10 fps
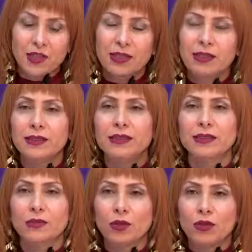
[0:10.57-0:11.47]

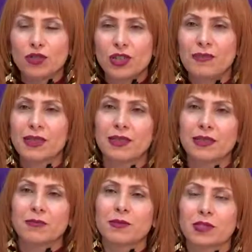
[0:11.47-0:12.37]
Cildin kolajen
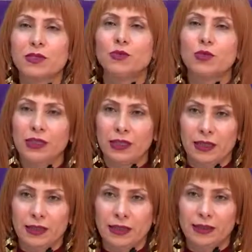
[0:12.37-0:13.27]
mekanizmasını
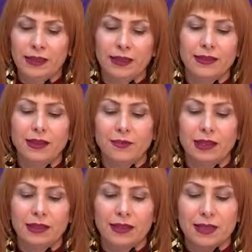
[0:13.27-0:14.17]
uyararak etki eden
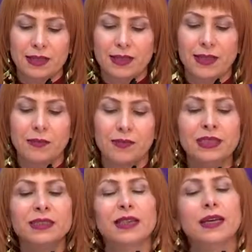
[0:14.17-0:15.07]
bir
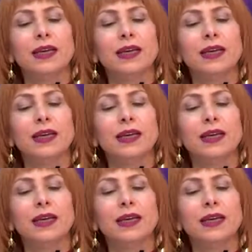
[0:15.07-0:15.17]
sistemdir.